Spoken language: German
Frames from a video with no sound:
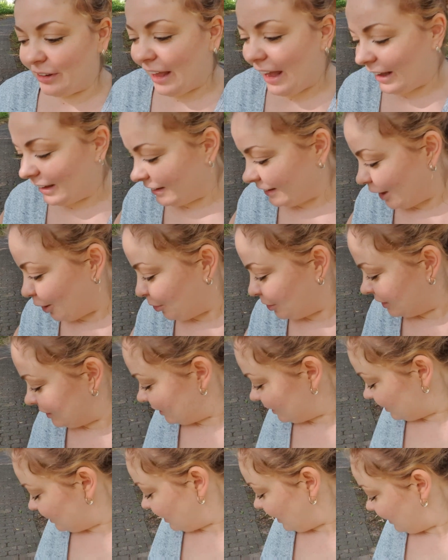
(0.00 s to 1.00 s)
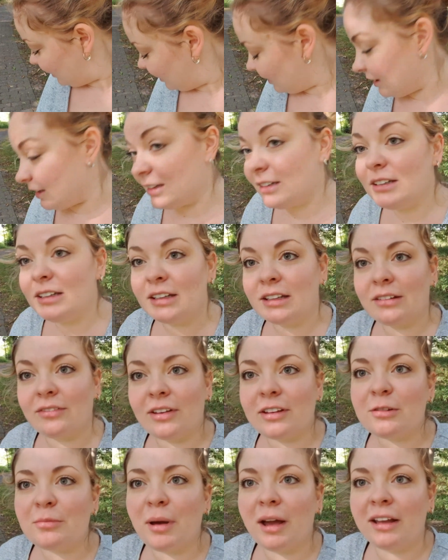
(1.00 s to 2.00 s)
Nein, ich glaube nicht, dass die Enten hier
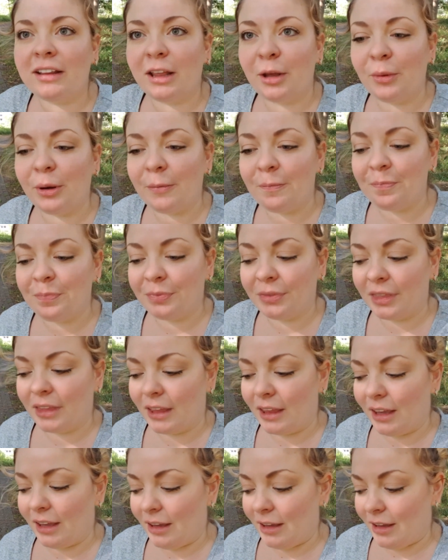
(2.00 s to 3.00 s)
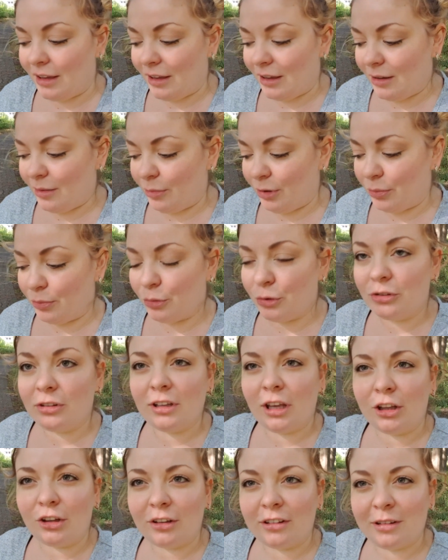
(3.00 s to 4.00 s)
irgendwas machen, aber man muss sie
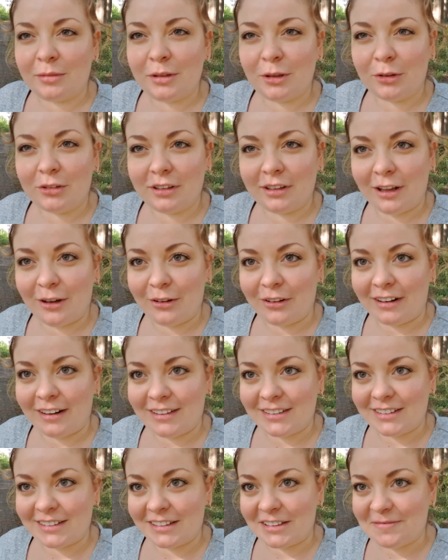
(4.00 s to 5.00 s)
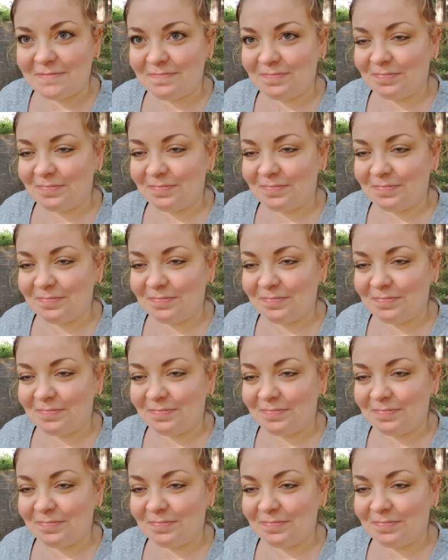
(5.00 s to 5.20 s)
ja trotzdem nicht aus den Augen lassen, ne?